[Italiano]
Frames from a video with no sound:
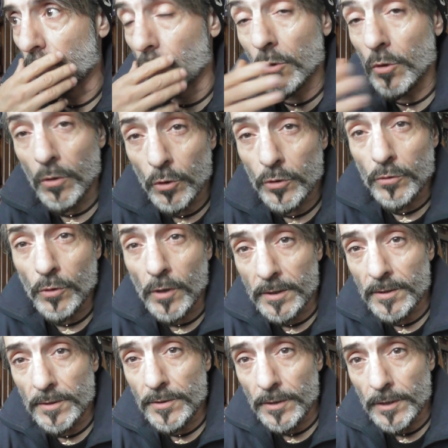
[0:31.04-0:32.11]
Ecco, conosco
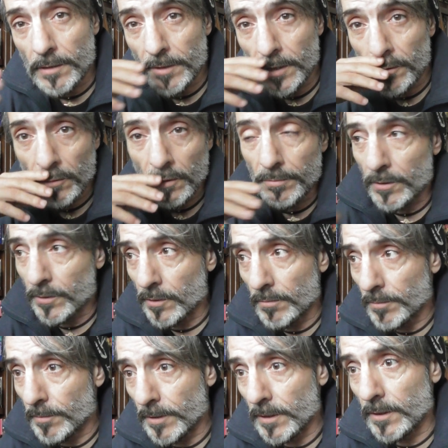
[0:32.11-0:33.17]
artisticamente una persona
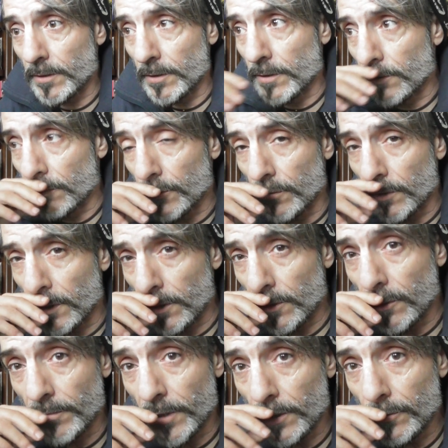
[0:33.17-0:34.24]
preparatissima
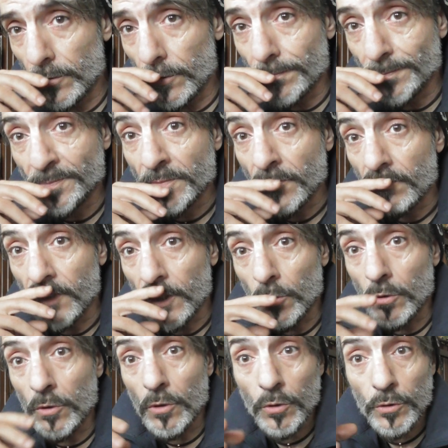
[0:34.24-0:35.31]
sull'argomento, ma
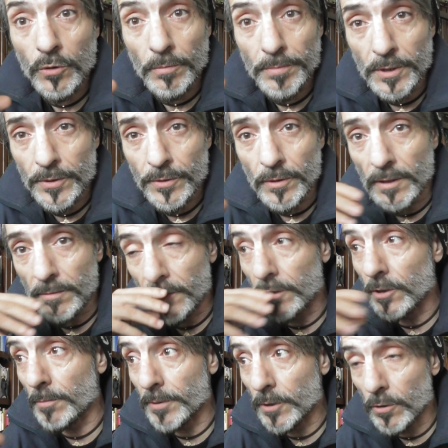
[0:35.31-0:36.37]
non lo conosco
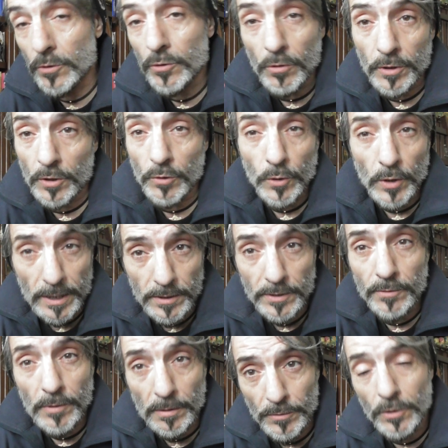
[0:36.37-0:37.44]
personalmente, però so che è un
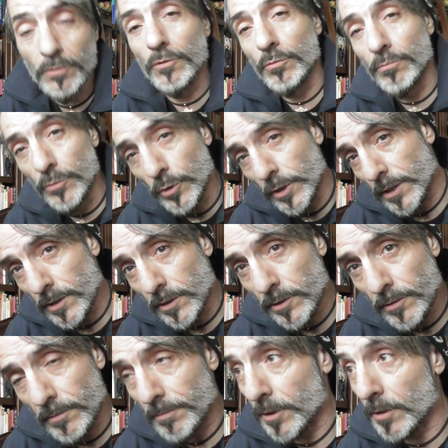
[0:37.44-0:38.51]
carissimo amico di un mio
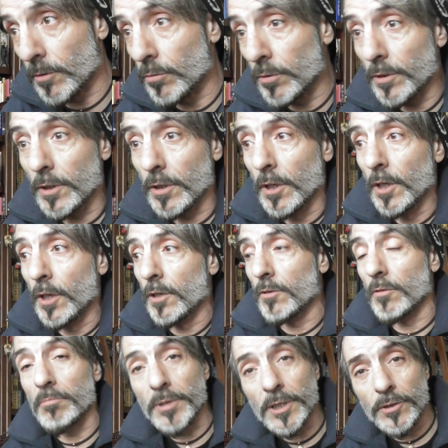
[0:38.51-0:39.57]
carissimo amico, quindi
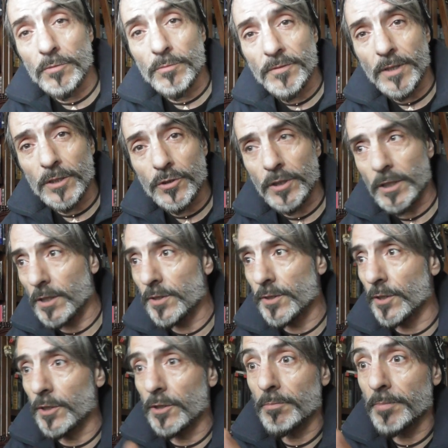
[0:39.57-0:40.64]
non penso mi faccia
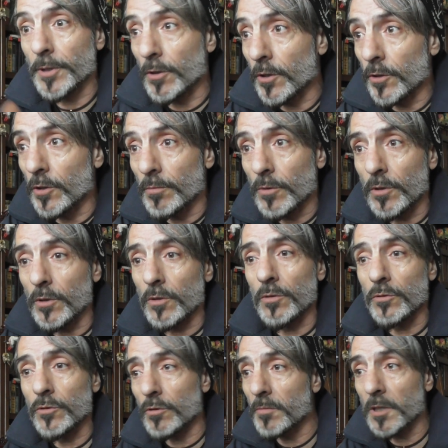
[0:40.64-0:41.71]
casini, però io mo
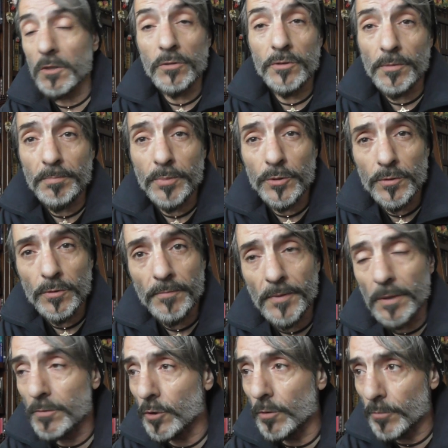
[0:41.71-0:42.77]
non so manco se posso
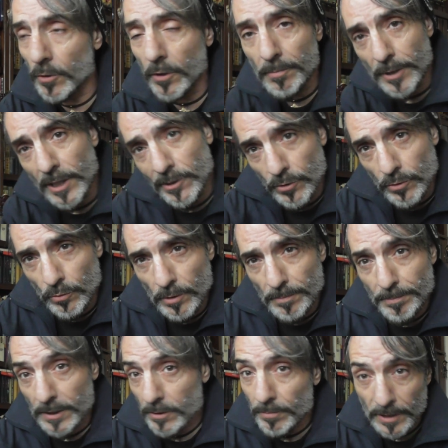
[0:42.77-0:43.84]
fare, io mo riprendo quel
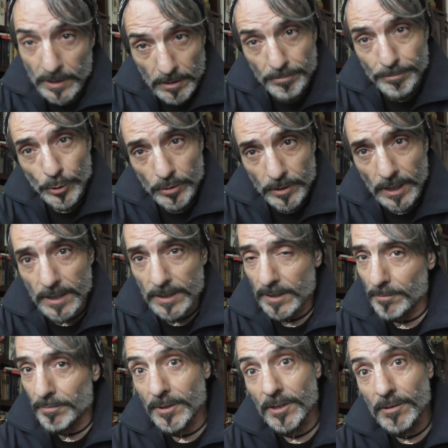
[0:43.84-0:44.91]
pezzo perché è
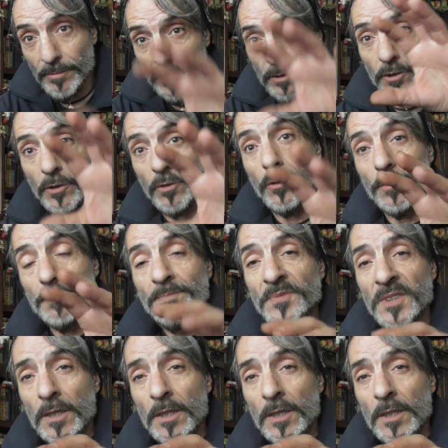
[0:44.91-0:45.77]
importante per rimetterlo